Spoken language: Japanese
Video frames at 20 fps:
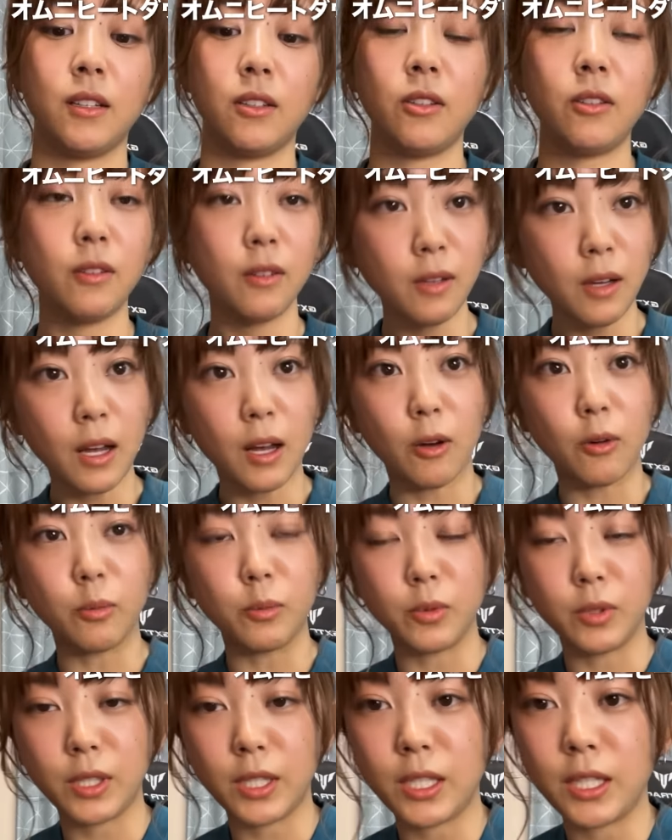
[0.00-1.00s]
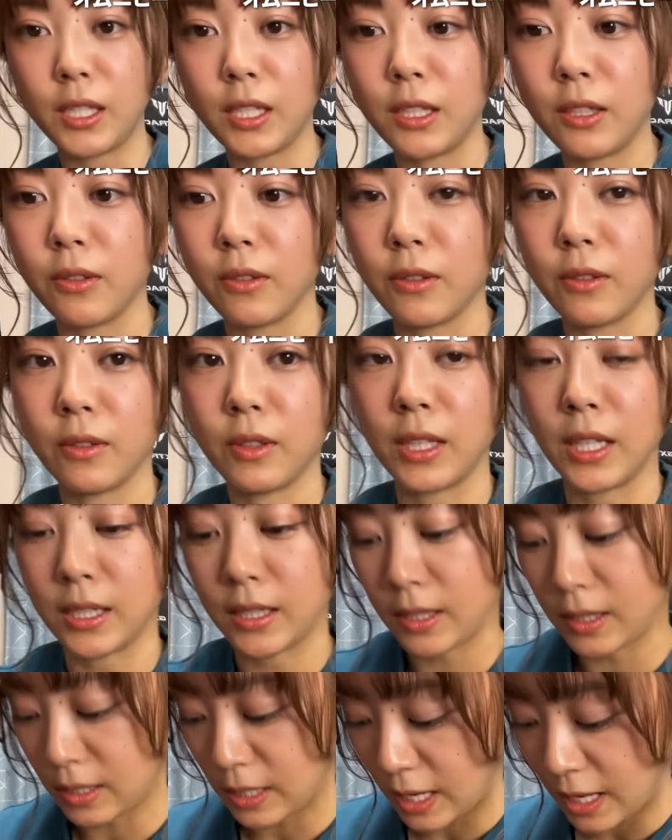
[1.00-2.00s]
というのがオムニヒートで
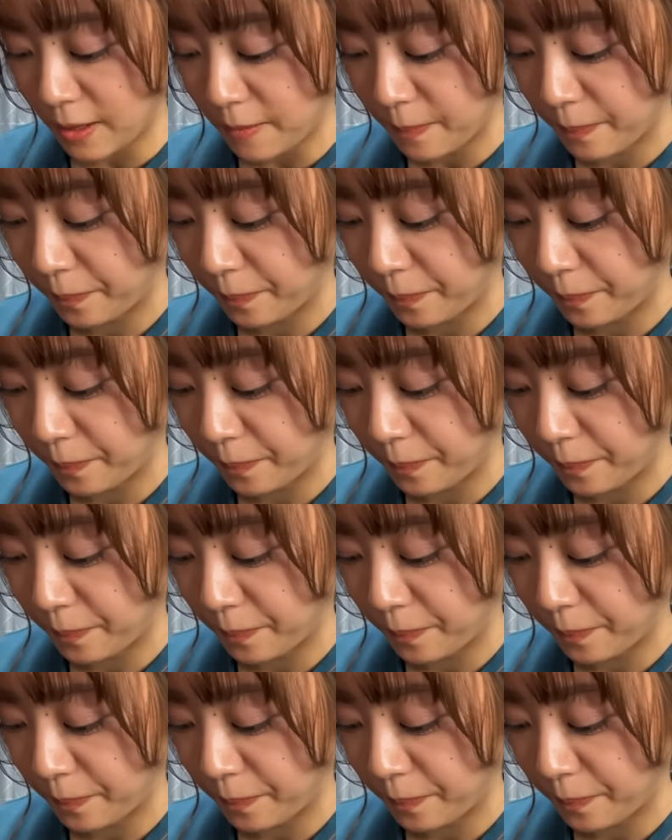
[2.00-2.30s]
すね。